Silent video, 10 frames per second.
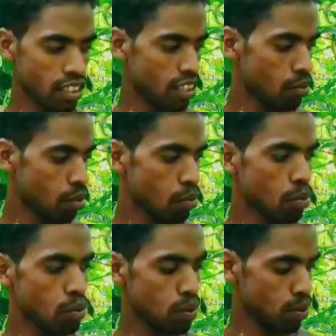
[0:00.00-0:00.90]
इतनी जमीन में
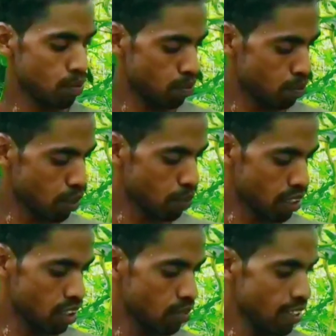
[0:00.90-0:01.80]
बहुत
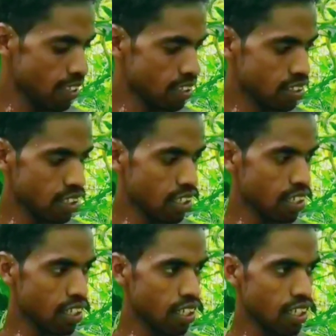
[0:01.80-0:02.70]
बरबट्टी भी लगी से
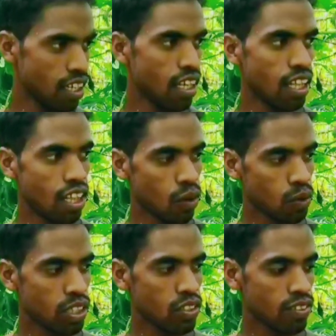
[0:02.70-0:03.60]

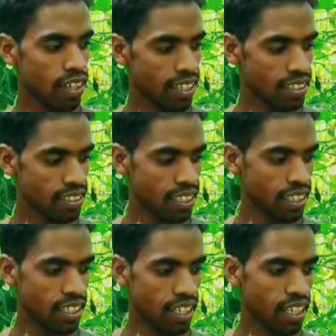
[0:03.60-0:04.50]
लौकी तुहर लगी
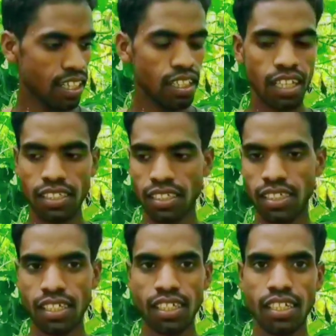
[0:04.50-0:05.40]
से करेली लगी
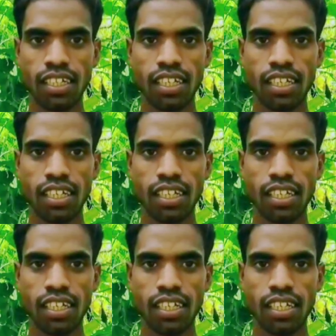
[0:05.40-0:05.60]
से